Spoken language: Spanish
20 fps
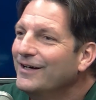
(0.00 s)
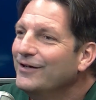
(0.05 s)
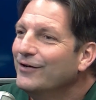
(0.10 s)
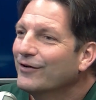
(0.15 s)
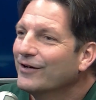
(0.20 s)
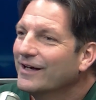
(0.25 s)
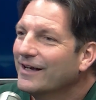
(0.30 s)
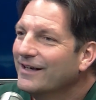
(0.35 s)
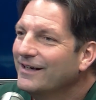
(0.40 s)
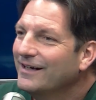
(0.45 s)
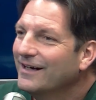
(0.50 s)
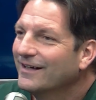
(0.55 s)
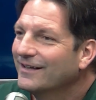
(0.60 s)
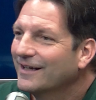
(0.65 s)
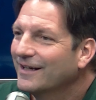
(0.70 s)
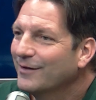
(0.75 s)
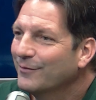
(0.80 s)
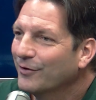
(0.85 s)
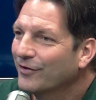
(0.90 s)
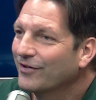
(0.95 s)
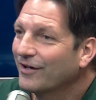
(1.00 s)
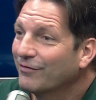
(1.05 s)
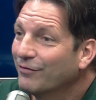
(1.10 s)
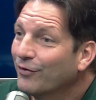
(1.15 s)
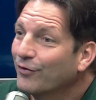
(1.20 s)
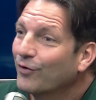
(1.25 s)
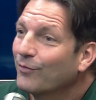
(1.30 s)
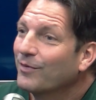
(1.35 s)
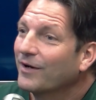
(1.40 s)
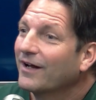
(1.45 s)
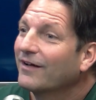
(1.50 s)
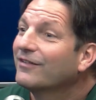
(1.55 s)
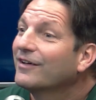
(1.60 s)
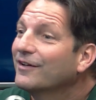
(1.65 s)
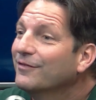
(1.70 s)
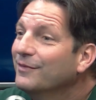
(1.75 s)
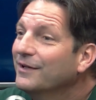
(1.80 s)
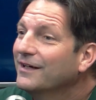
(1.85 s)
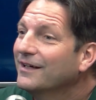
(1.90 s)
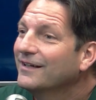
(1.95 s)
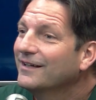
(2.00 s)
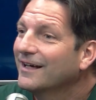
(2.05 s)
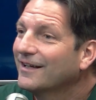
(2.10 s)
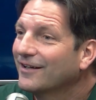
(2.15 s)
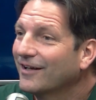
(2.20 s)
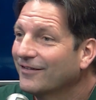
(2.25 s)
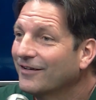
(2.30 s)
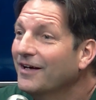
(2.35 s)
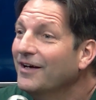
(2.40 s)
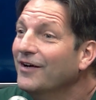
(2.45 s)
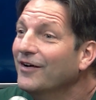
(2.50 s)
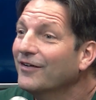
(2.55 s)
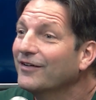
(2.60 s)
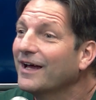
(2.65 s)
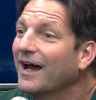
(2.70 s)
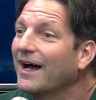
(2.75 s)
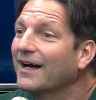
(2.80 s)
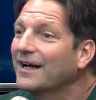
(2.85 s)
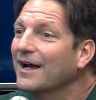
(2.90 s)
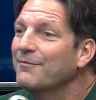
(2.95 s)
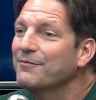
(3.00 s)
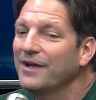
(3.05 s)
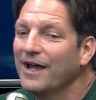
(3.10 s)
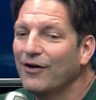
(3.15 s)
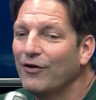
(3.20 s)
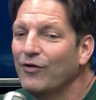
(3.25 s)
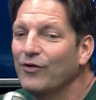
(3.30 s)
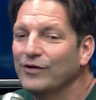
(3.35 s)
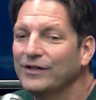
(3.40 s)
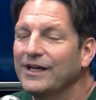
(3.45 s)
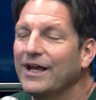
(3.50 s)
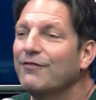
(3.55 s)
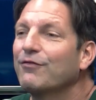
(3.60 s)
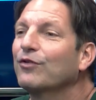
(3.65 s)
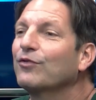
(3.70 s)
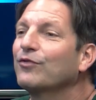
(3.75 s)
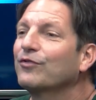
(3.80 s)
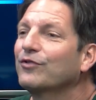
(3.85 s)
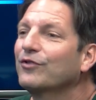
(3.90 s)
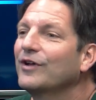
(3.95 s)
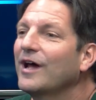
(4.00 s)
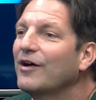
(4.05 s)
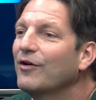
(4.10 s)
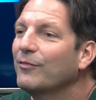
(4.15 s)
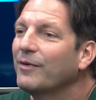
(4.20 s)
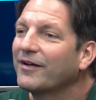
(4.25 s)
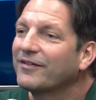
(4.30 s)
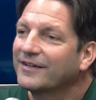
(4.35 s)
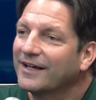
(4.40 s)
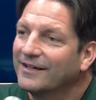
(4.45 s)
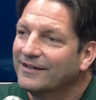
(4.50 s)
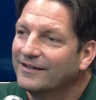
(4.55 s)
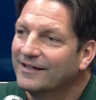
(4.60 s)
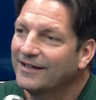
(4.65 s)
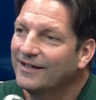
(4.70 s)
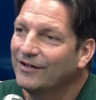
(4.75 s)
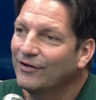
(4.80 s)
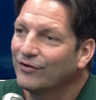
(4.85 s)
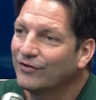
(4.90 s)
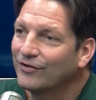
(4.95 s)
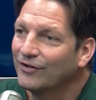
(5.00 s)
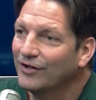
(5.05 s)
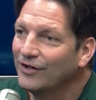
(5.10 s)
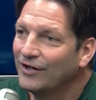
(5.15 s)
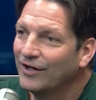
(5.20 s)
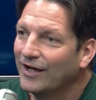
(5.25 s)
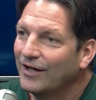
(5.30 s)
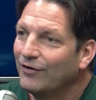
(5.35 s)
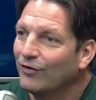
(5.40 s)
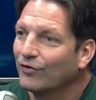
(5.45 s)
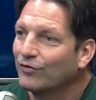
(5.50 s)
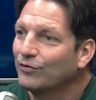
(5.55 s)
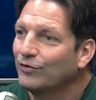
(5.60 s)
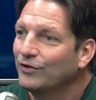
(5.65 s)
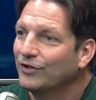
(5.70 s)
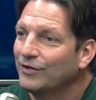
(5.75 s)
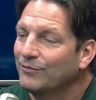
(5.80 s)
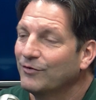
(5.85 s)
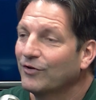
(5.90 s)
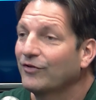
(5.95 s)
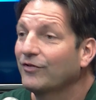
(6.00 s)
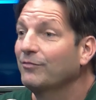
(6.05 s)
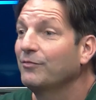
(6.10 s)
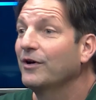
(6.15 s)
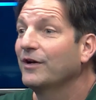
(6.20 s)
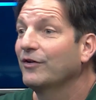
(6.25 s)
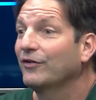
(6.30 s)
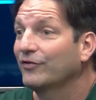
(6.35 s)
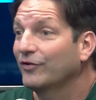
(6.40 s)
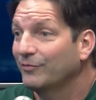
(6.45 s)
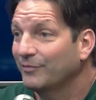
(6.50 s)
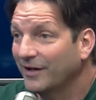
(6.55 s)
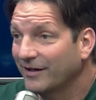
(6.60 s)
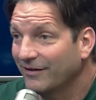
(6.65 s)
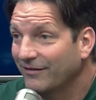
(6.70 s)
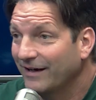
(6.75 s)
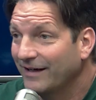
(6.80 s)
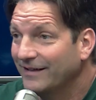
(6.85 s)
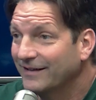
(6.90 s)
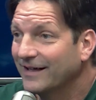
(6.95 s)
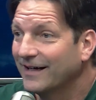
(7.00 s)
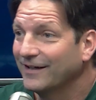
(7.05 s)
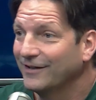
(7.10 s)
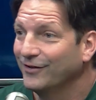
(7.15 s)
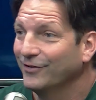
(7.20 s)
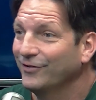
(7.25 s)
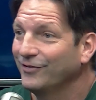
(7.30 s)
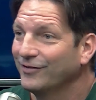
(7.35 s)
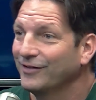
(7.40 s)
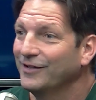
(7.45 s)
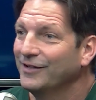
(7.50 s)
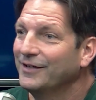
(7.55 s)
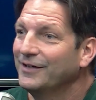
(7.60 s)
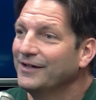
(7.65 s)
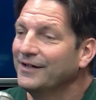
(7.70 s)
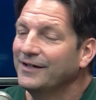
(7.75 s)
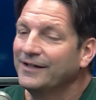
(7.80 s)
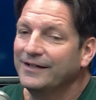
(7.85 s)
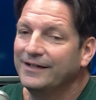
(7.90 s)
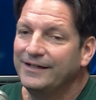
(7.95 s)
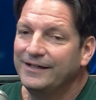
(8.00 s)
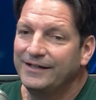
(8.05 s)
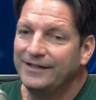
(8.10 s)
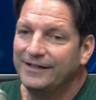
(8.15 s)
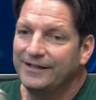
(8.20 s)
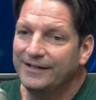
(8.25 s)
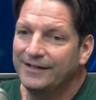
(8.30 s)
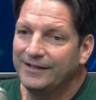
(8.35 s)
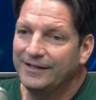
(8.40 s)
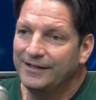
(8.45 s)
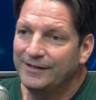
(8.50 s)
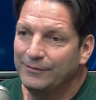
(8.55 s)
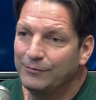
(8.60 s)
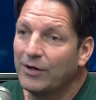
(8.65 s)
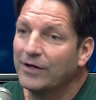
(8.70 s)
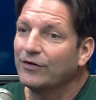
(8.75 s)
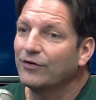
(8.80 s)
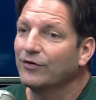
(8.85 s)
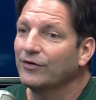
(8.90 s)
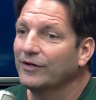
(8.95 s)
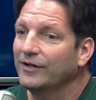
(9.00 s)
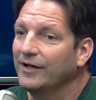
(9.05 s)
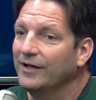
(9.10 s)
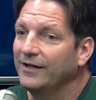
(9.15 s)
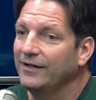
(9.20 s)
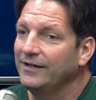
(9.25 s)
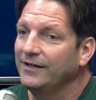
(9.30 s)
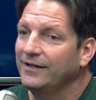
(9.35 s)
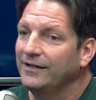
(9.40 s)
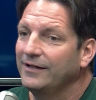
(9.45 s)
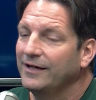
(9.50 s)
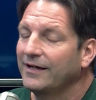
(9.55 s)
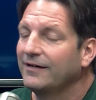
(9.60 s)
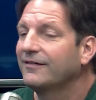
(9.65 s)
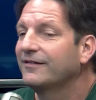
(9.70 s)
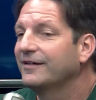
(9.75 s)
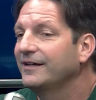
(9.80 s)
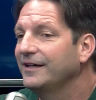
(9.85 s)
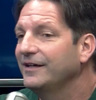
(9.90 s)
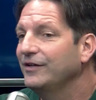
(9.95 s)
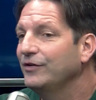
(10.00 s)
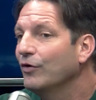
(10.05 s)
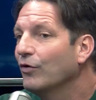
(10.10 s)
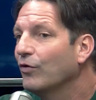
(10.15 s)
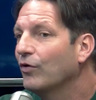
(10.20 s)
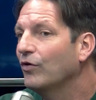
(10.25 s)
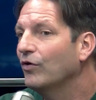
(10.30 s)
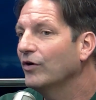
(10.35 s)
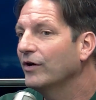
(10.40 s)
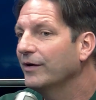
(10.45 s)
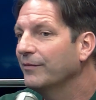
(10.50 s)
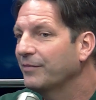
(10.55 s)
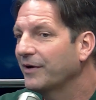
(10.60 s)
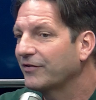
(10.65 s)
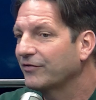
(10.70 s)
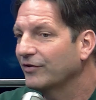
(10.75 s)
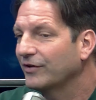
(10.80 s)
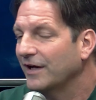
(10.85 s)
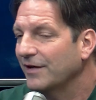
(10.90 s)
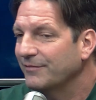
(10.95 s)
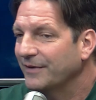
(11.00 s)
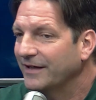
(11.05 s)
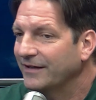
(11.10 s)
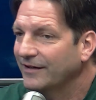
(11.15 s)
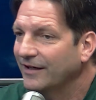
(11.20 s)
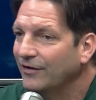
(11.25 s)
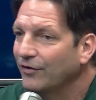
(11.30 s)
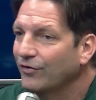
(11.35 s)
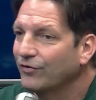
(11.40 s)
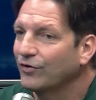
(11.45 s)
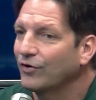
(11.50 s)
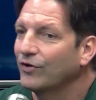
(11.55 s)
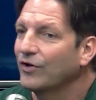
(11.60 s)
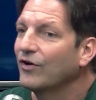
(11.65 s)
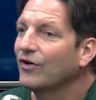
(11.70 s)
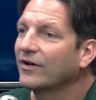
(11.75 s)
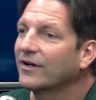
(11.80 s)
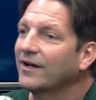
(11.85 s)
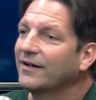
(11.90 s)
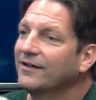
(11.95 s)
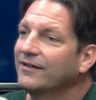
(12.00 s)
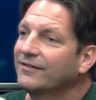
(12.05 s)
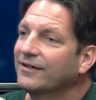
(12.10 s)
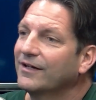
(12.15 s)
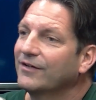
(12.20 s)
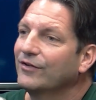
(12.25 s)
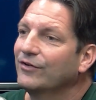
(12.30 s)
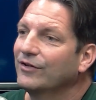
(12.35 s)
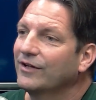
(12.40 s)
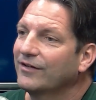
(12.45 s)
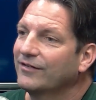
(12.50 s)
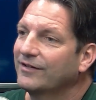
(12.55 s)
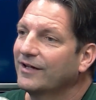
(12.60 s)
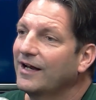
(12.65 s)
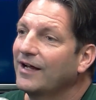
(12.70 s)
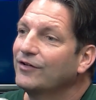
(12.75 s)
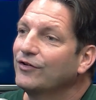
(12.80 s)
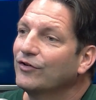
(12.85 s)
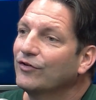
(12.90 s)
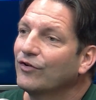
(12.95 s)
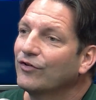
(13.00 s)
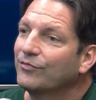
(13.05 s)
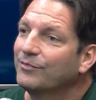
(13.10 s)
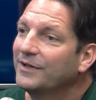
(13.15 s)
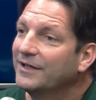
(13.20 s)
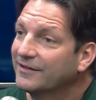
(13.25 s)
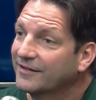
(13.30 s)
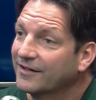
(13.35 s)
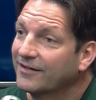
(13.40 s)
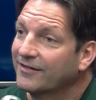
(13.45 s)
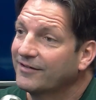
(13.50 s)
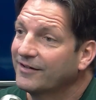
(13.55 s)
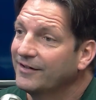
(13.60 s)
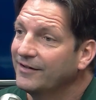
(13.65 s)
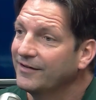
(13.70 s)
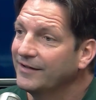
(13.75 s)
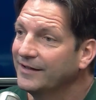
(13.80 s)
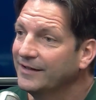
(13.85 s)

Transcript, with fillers: Y, hoy en día tenemos aforo para 6.500. O sea, ha cambiado y evolucionado bastante en, los, en los últimos, bueno, son más de 20 años. Y bueno, y en sí yo eh, personalmente lo estoy organizando desde el año 2013,